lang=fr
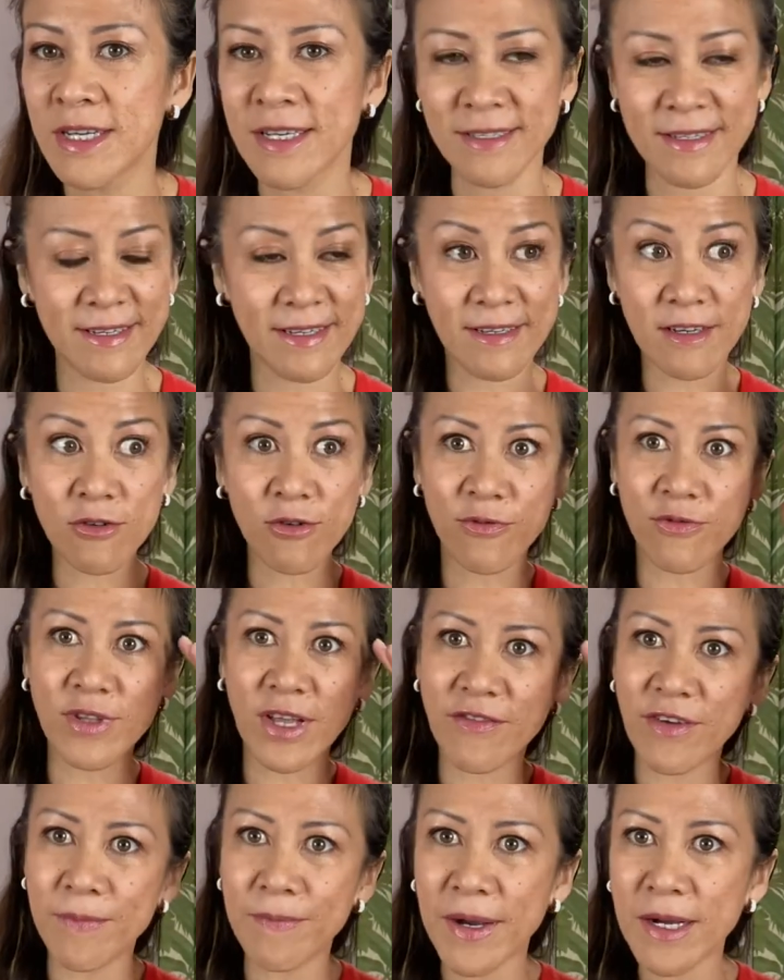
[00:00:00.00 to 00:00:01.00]
C'est-à-dire que vous
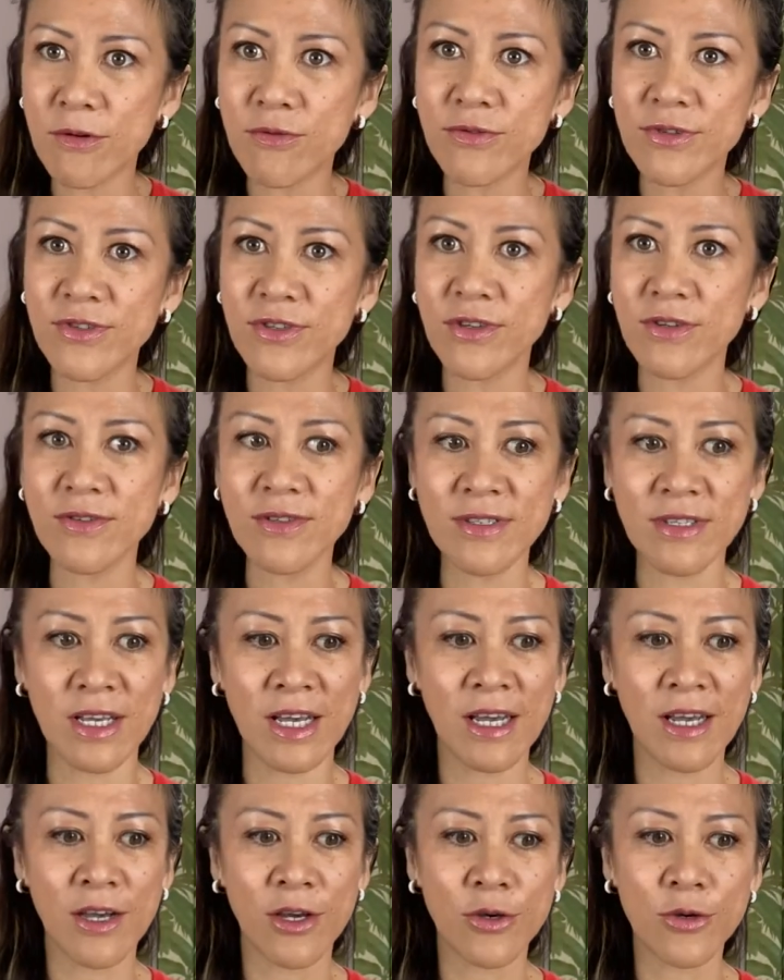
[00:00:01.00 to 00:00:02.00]
n'avez pas conscience
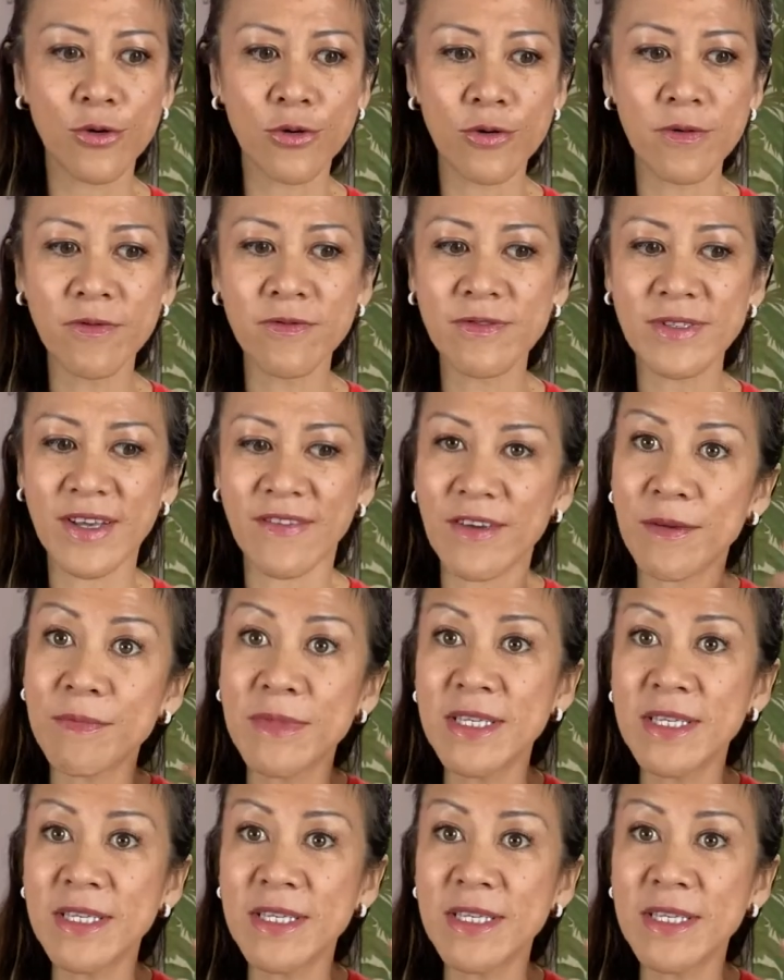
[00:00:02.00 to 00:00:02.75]
que vous avez mis